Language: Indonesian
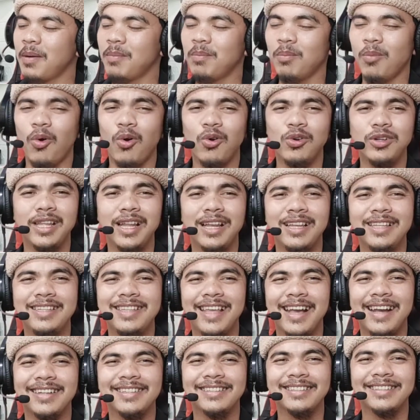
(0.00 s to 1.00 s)
model
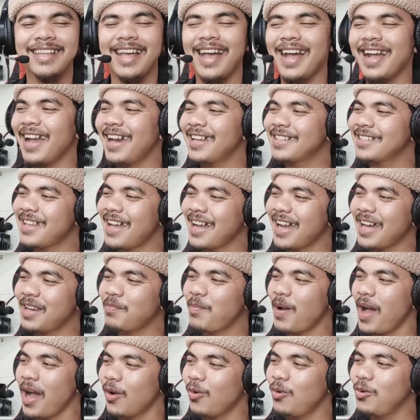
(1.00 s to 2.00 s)
yang sangat-sangat
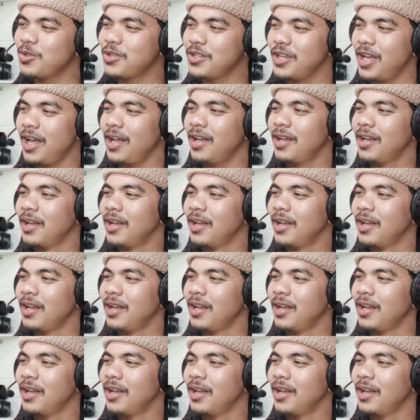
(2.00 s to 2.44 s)
bagus ya.